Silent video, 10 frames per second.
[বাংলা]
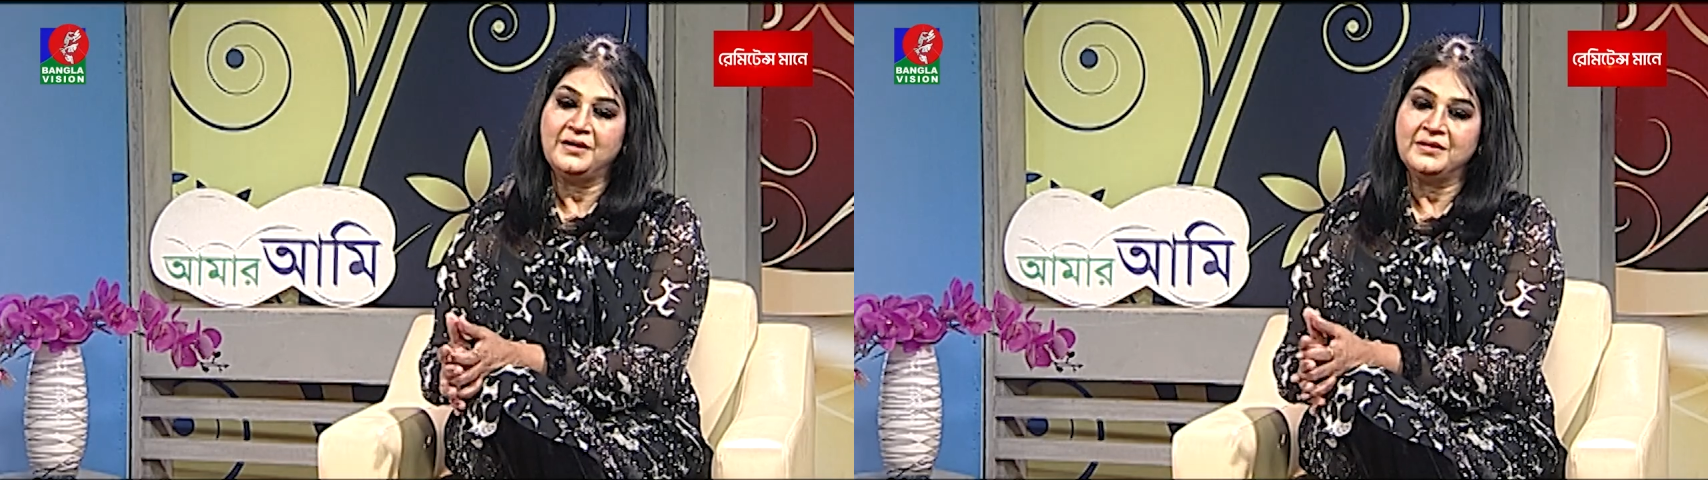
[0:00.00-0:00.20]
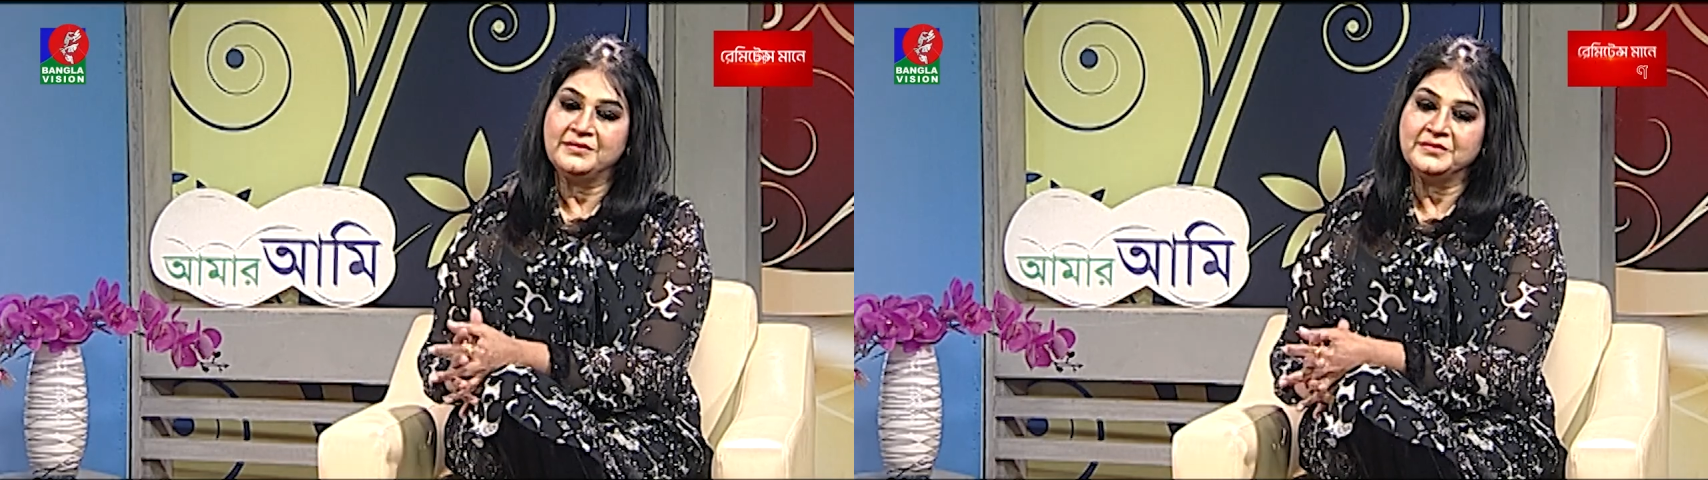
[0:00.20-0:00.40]

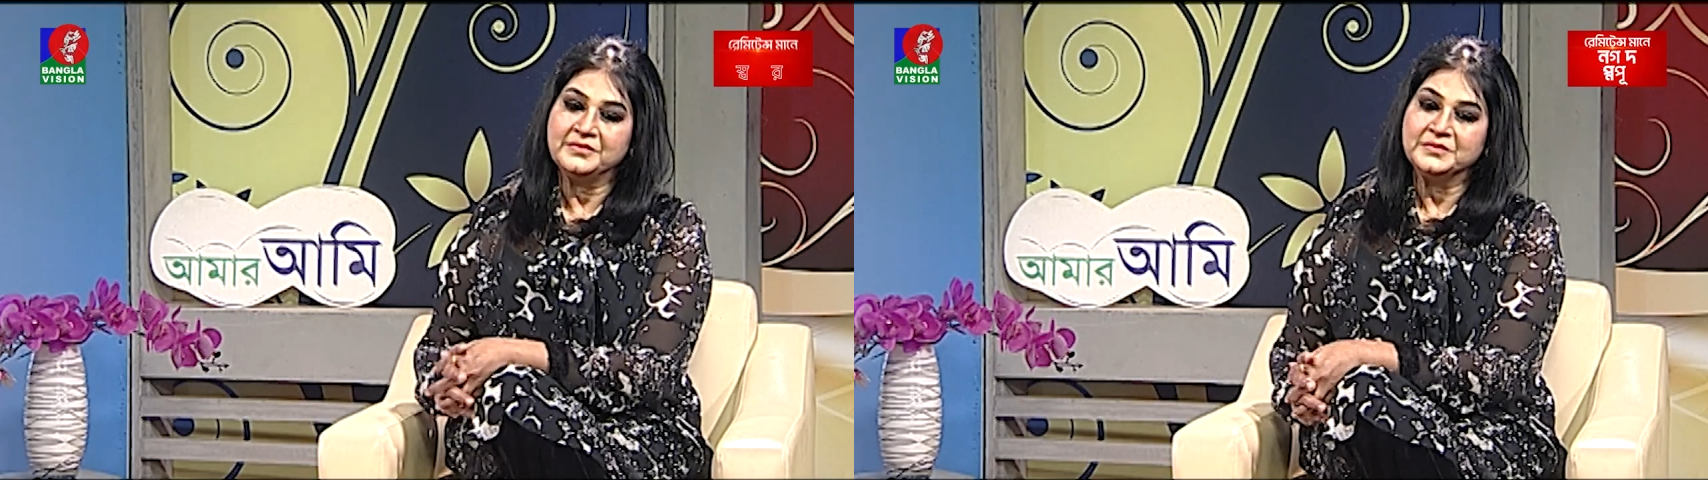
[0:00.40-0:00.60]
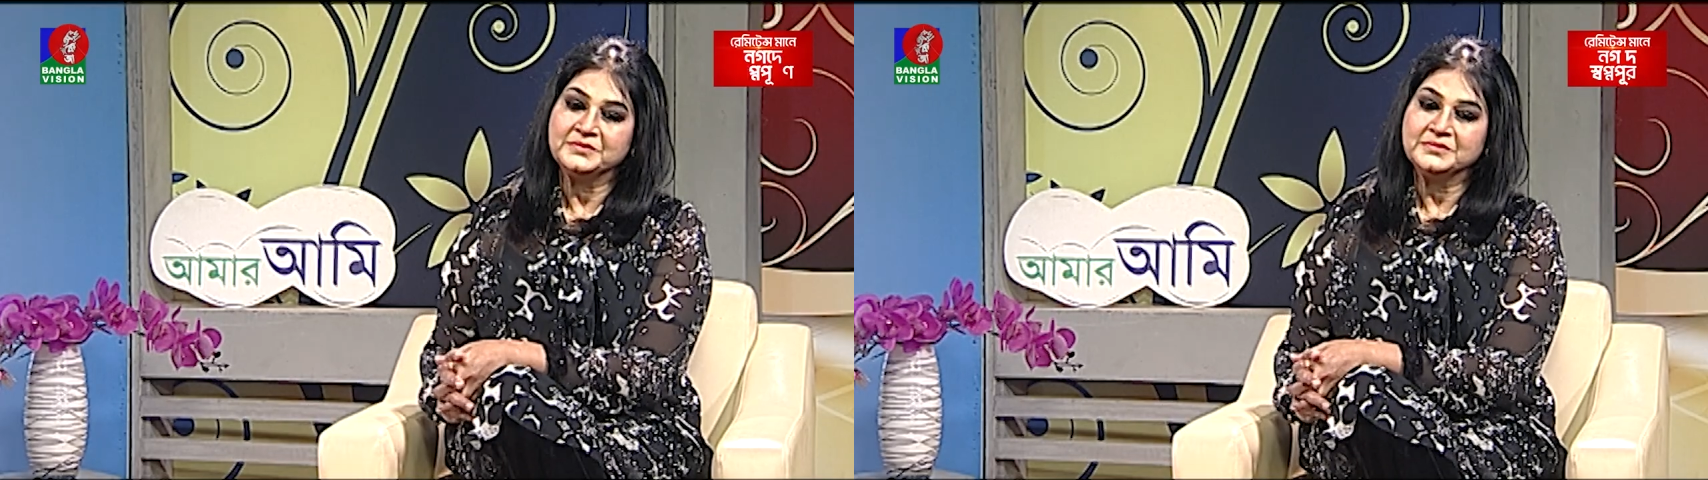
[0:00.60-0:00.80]
আর
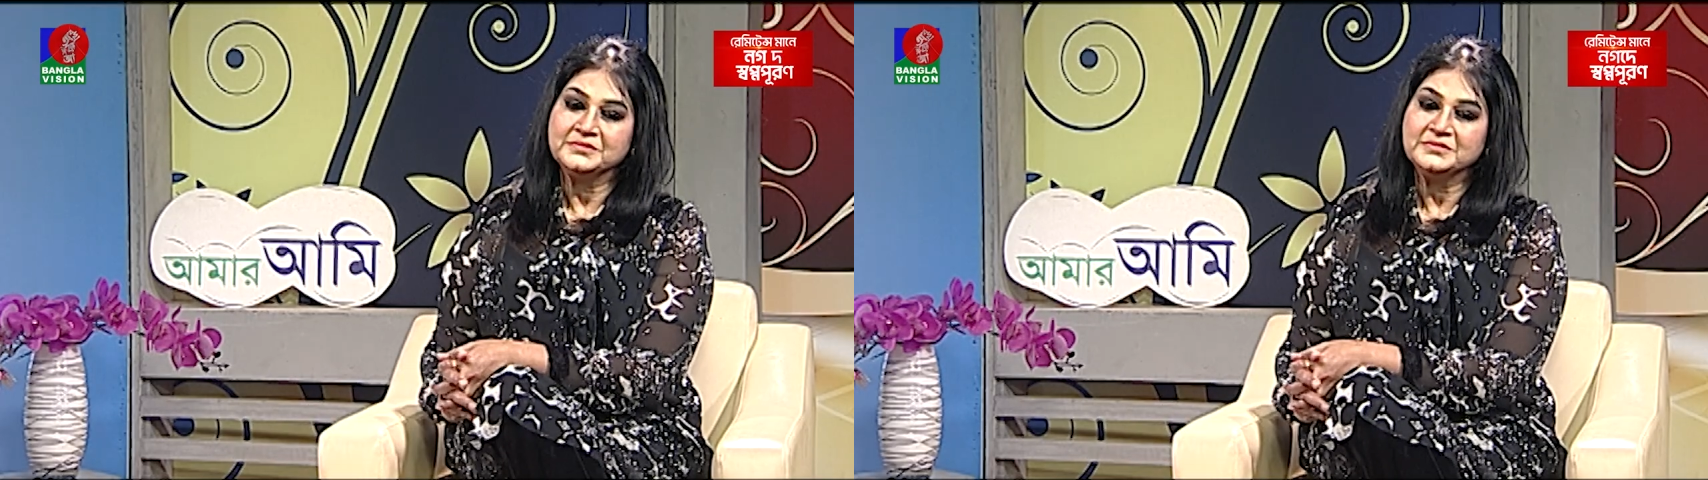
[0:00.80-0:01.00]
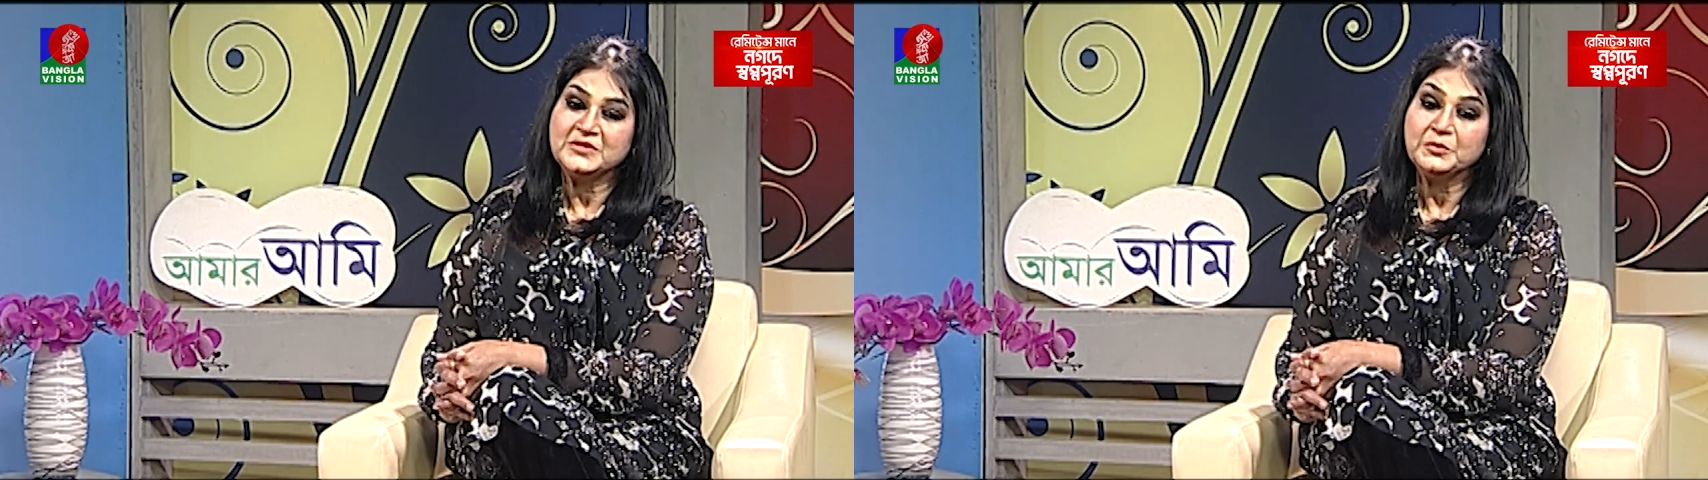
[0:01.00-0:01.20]

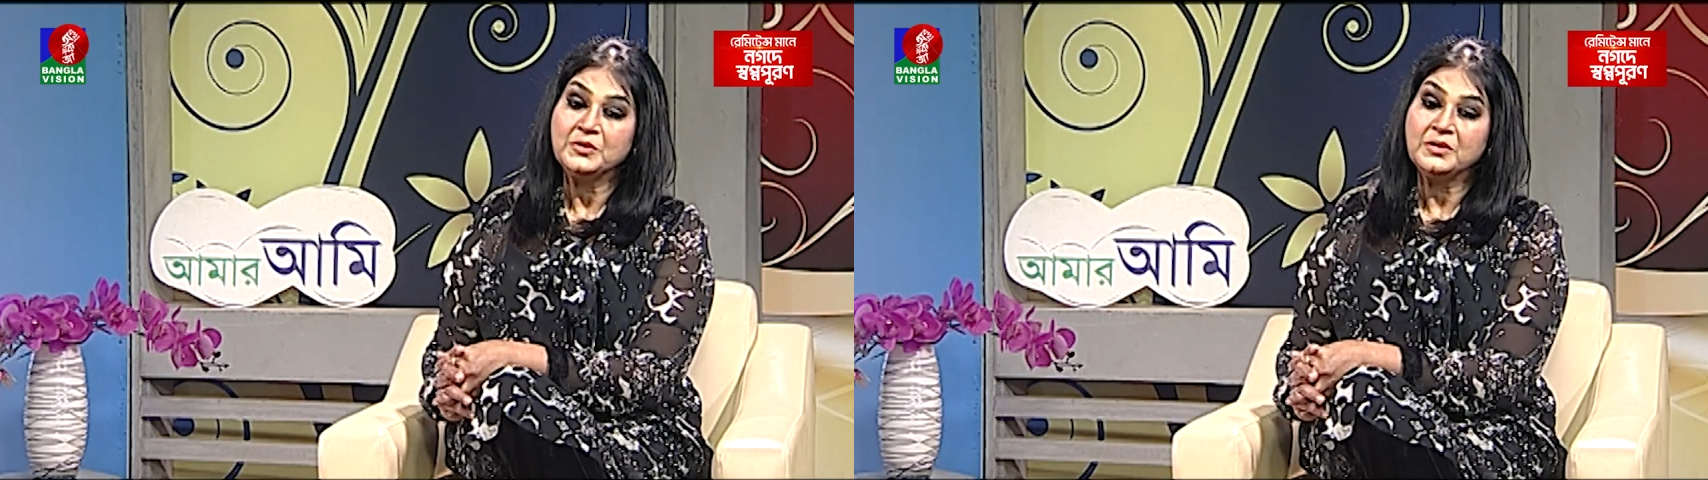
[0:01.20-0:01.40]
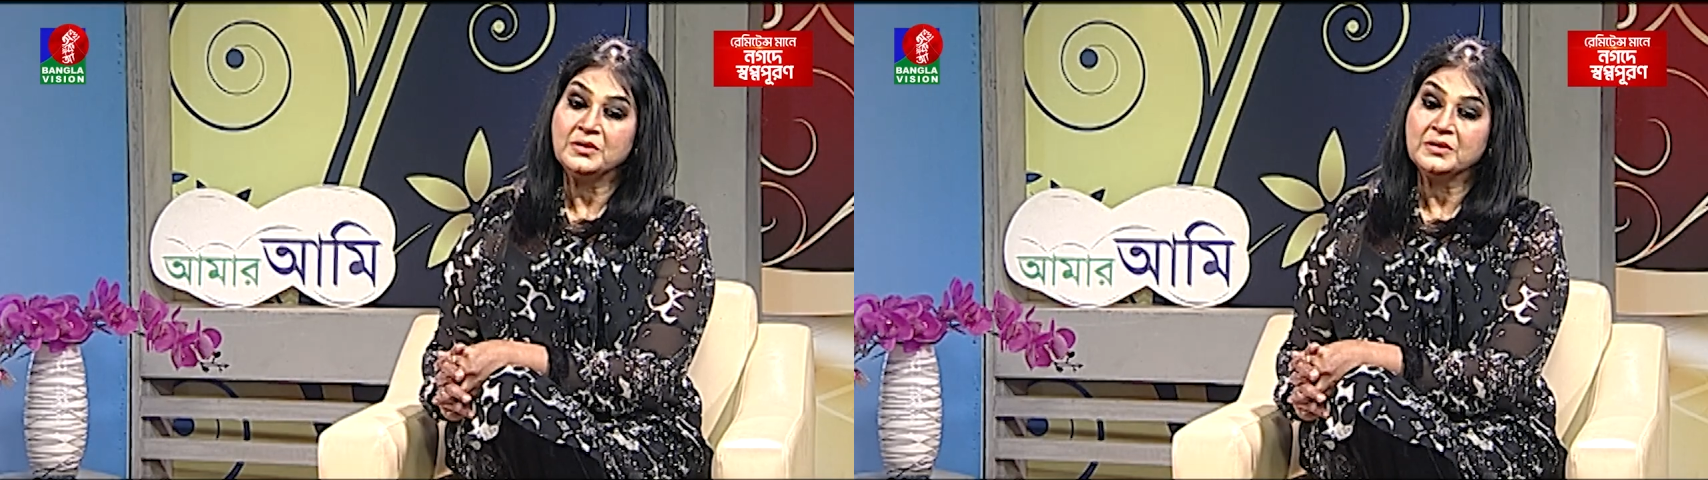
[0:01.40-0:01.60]
যেমন